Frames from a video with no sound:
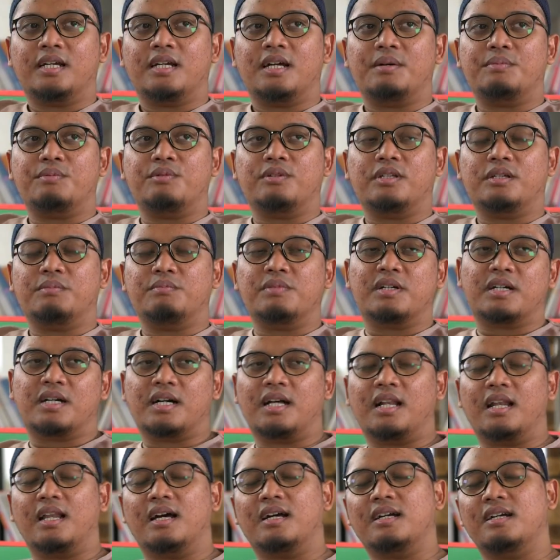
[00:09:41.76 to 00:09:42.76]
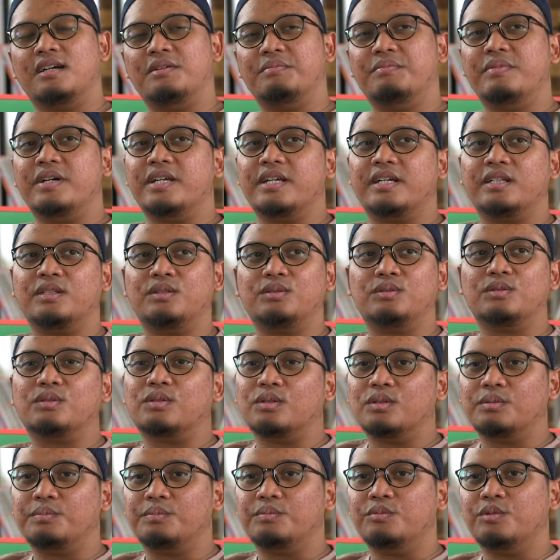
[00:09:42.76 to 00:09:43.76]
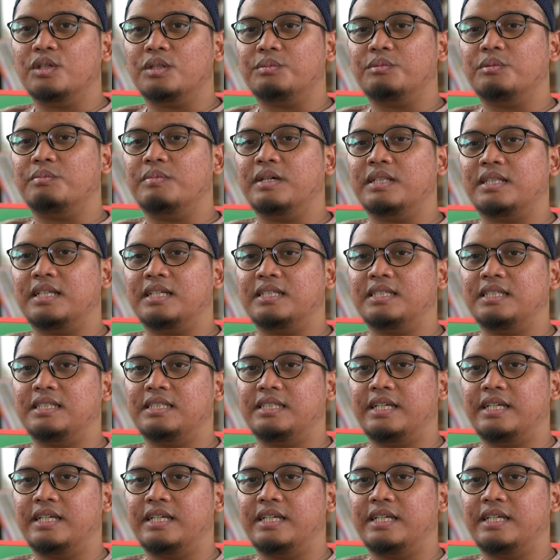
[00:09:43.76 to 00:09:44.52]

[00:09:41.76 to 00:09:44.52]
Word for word: nggak punya bekal agama yang cukup buat membatasi